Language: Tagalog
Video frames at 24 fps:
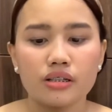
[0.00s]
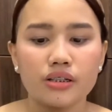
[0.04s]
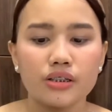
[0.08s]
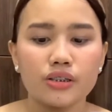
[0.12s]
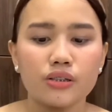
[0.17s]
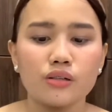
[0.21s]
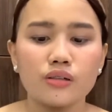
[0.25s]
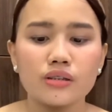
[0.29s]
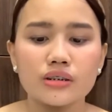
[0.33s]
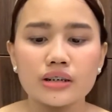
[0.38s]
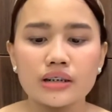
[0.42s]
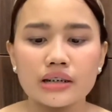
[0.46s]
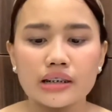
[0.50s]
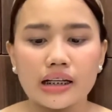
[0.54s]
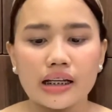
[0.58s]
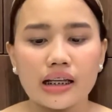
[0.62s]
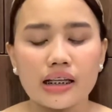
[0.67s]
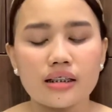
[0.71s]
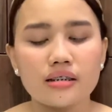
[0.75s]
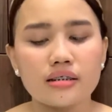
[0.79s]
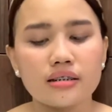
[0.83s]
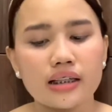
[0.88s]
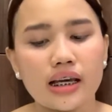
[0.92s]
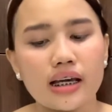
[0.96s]
yung
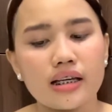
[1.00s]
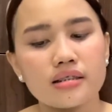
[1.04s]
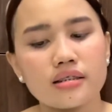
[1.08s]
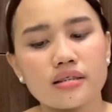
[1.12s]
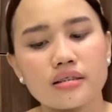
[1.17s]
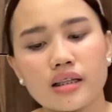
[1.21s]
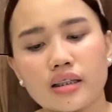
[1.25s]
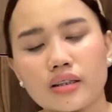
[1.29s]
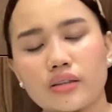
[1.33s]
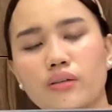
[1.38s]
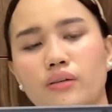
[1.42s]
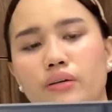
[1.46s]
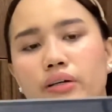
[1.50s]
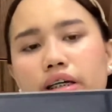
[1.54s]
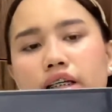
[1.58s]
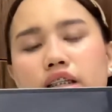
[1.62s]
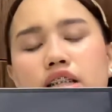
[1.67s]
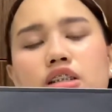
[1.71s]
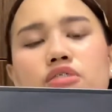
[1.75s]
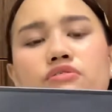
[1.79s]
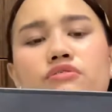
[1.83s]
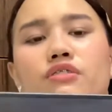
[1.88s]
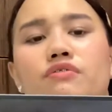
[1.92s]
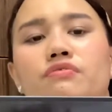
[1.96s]
screen size nito
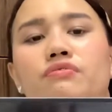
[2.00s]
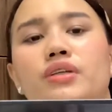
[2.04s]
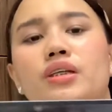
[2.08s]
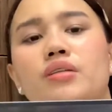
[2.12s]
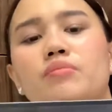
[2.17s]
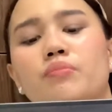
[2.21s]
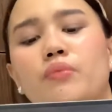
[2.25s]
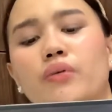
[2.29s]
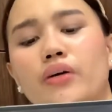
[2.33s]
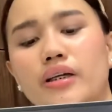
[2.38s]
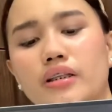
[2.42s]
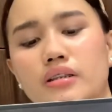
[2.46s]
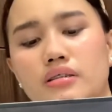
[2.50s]
is 15.6.